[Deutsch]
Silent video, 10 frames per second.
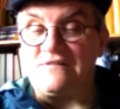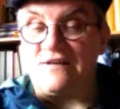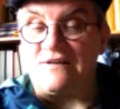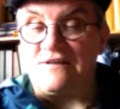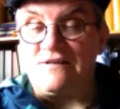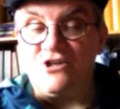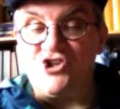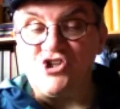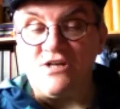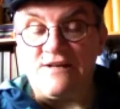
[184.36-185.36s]
Zeit geht, die
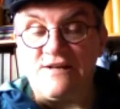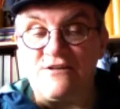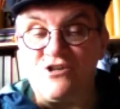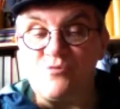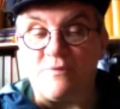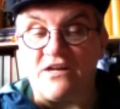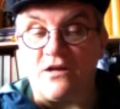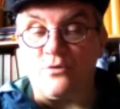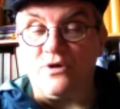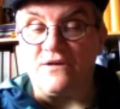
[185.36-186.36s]
geschichtlich nichts
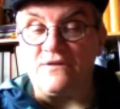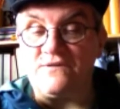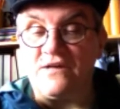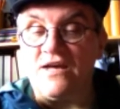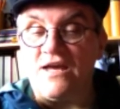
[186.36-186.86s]
Spektakuläres,